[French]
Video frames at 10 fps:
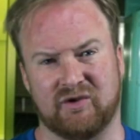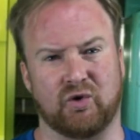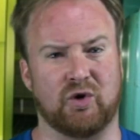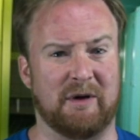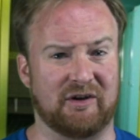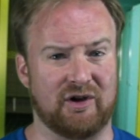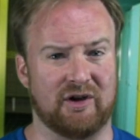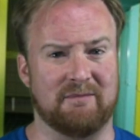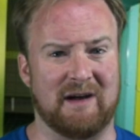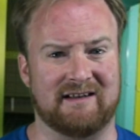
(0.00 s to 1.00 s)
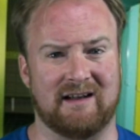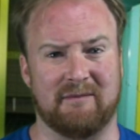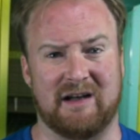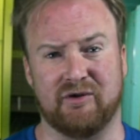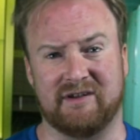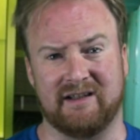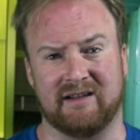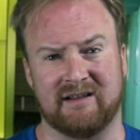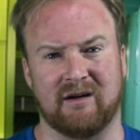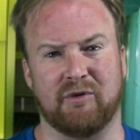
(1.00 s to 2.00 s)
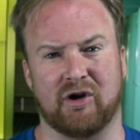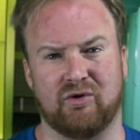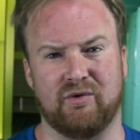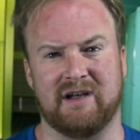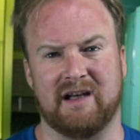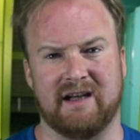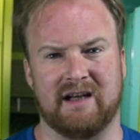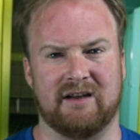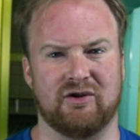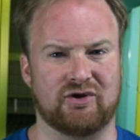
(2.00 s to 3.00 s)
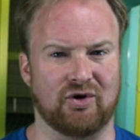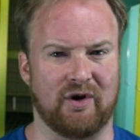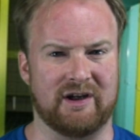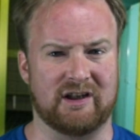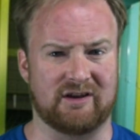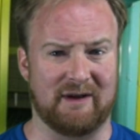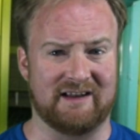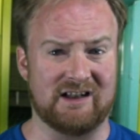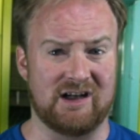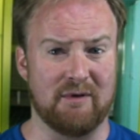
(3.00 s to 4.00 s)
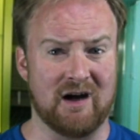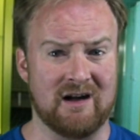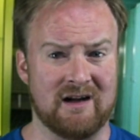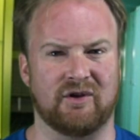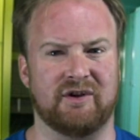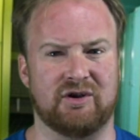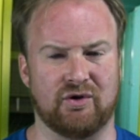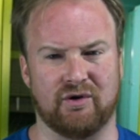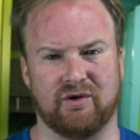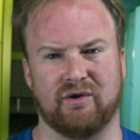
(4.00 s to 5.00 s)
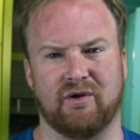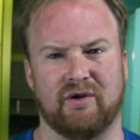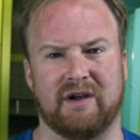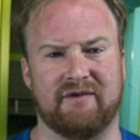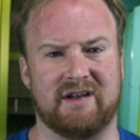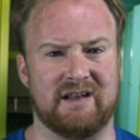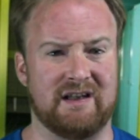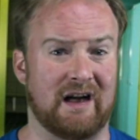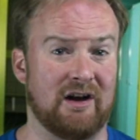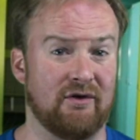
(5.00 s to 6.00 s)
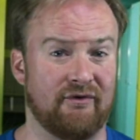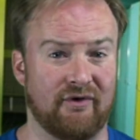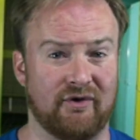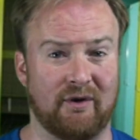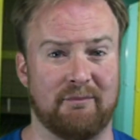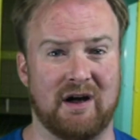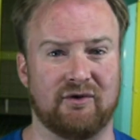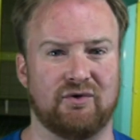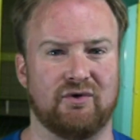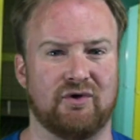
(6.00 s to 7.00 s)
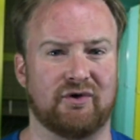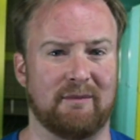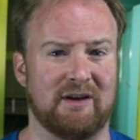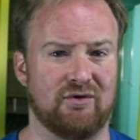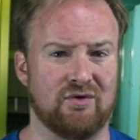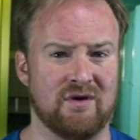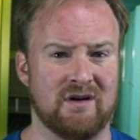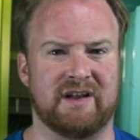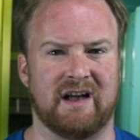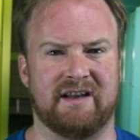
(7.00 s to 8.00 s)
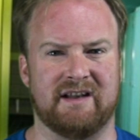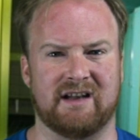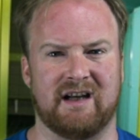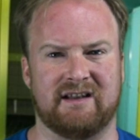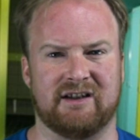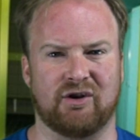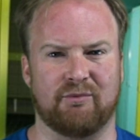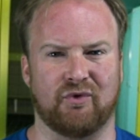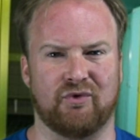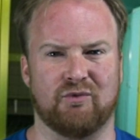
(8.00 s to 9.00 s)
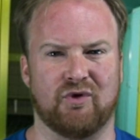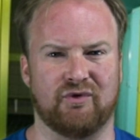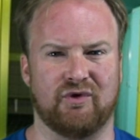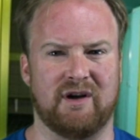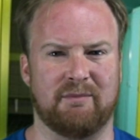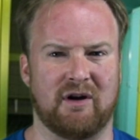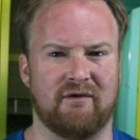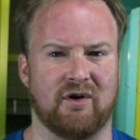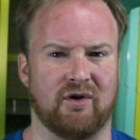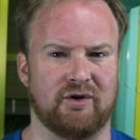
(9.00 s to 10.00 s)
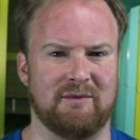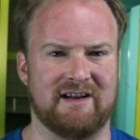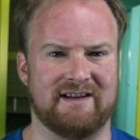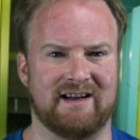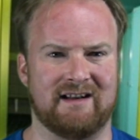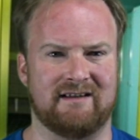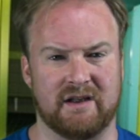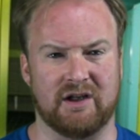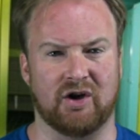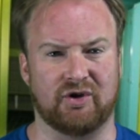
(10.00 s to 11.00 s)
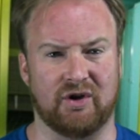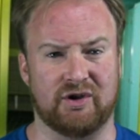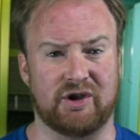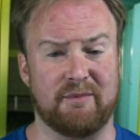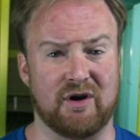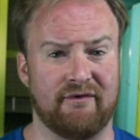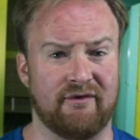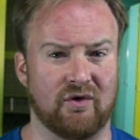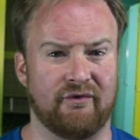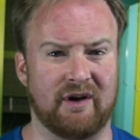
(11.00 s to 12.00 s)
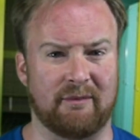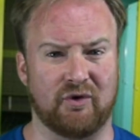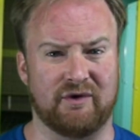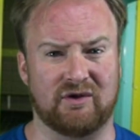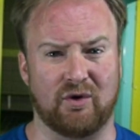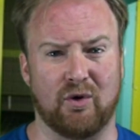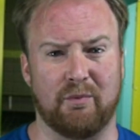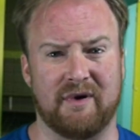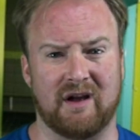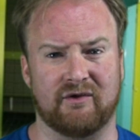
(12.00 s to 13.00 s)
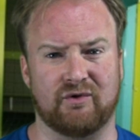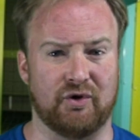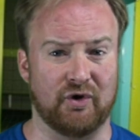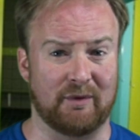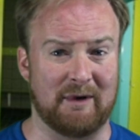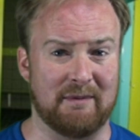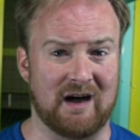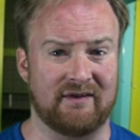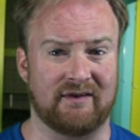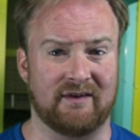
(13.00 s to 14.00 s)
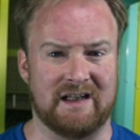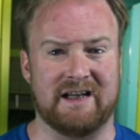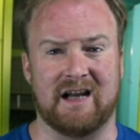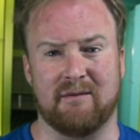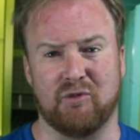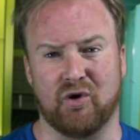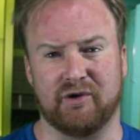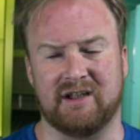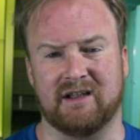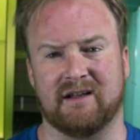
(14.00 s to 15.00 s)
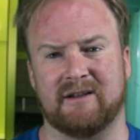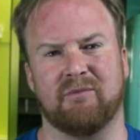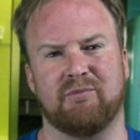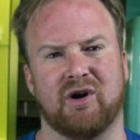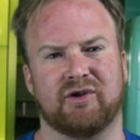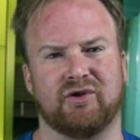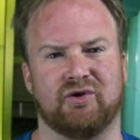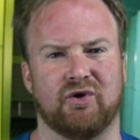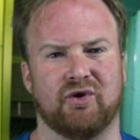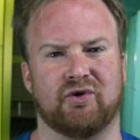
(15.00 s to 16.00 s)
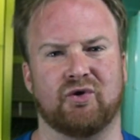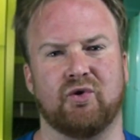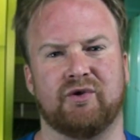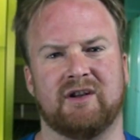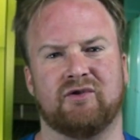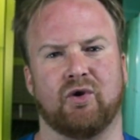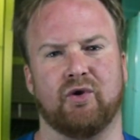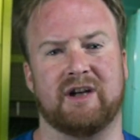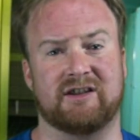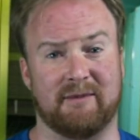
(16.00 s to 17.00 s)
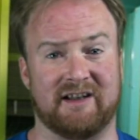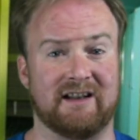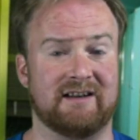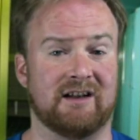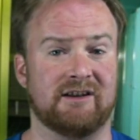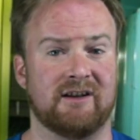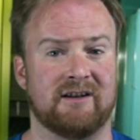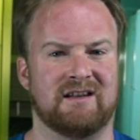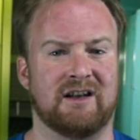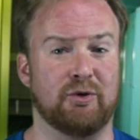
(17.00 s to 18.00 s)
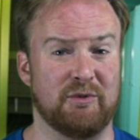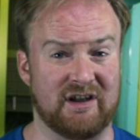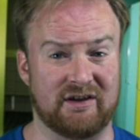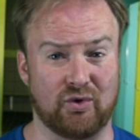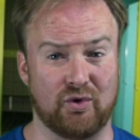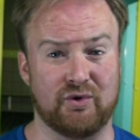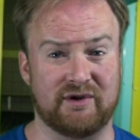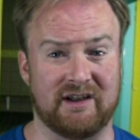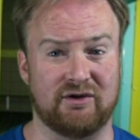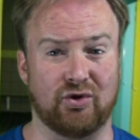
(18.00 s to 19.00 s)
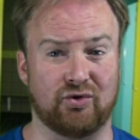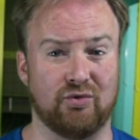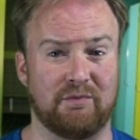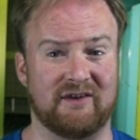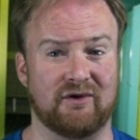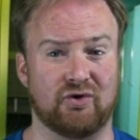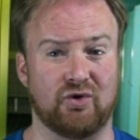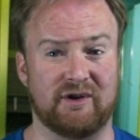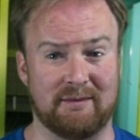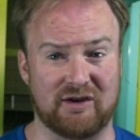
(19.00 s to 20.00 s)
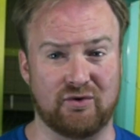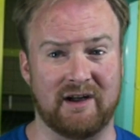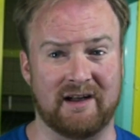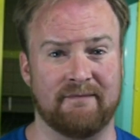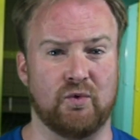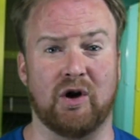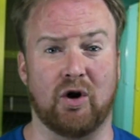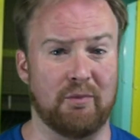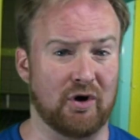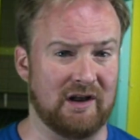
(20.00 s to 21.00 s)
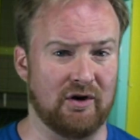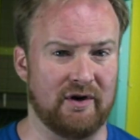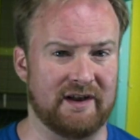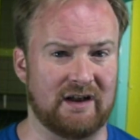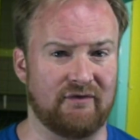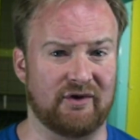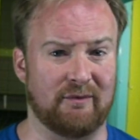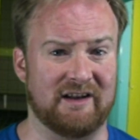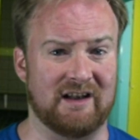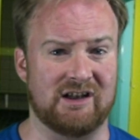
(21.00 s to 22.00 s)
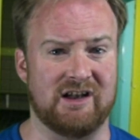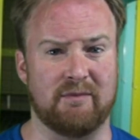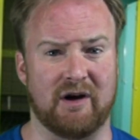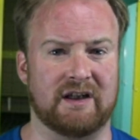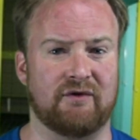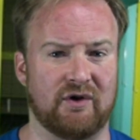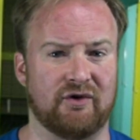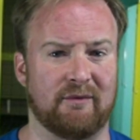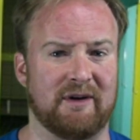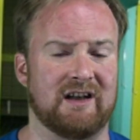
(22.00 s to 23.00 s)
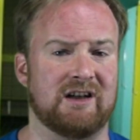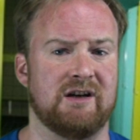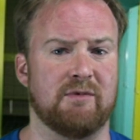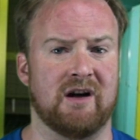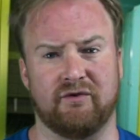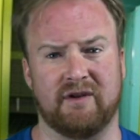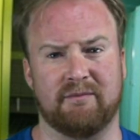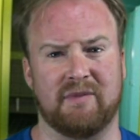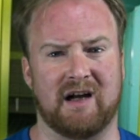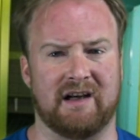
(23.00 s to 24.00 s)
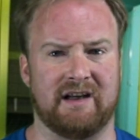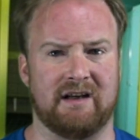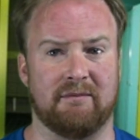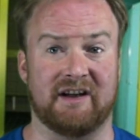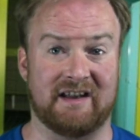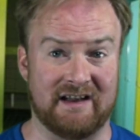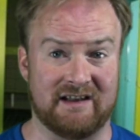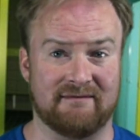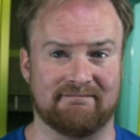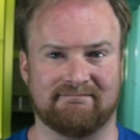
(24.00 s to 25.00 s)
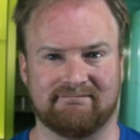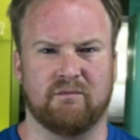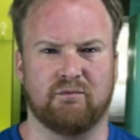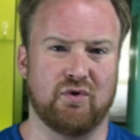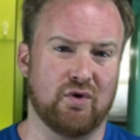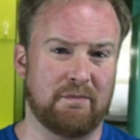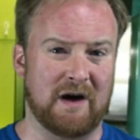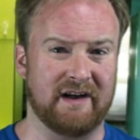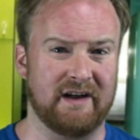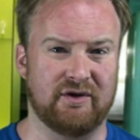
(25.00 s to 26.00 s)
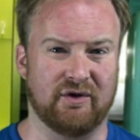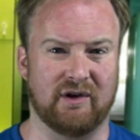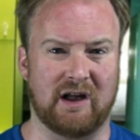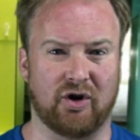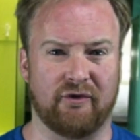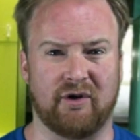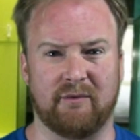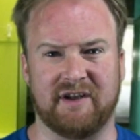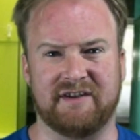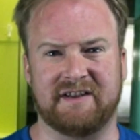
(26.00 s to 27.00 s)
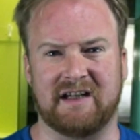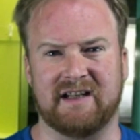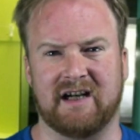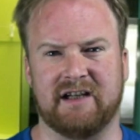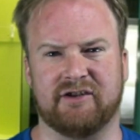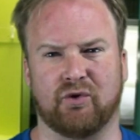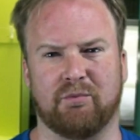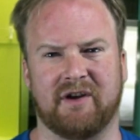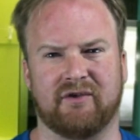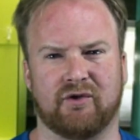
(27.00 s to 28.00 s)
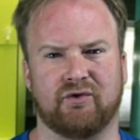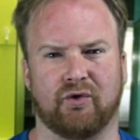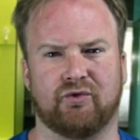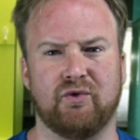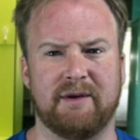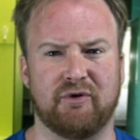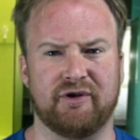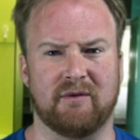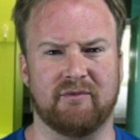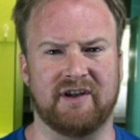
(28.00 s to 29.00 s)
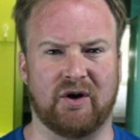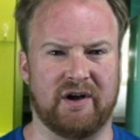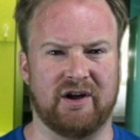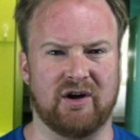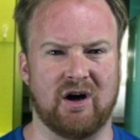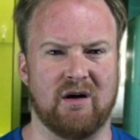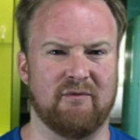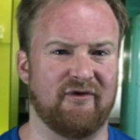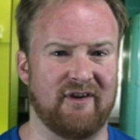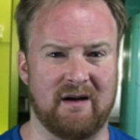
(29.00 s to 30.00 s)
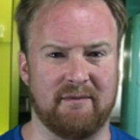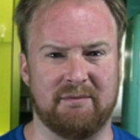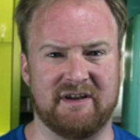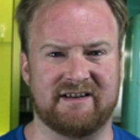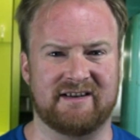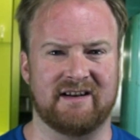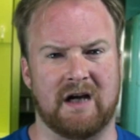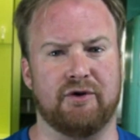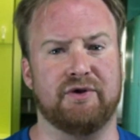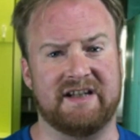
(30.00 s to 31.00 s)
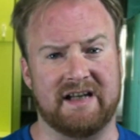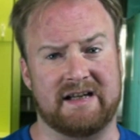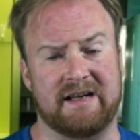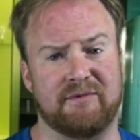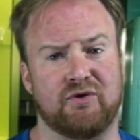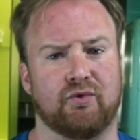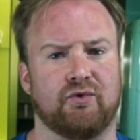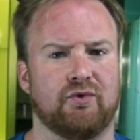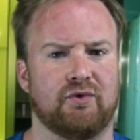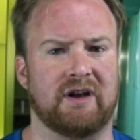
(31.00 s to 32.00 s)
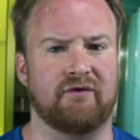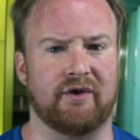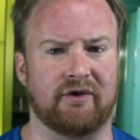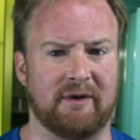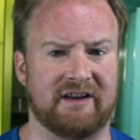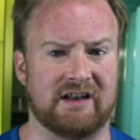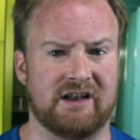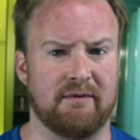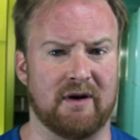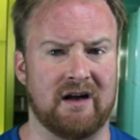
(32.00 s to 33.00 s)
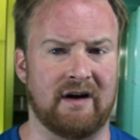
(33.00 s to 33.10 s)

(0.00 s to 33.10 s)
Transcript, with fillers: Son compatriote Martin Maliutin remporte puis les 200 et 400 mètres nage libre, tandis que Yevgeny Grilov s'empare du 200 mètres d'eau, qui a déjà été champion du monde de l'épreuve en 2017, et Anton Shopkov confirme son titre européen sur le 200 mètres brasse. Il y a Borodine l'emporte de son côté sur le 400 mètres 4 nage. La domination russe est surtout présente côté masculin, où il remporte les relais 4 fois 100 mètres nage libre et 4 fois 200 mètres nage libre, suivis par les Britanniques. Pour parler de la grande forme des Italiens, ils sont présents sur tous les podiums des relais hommes, femmes et mixtes, à l'unique exception du 4 x 100 mètres nage libre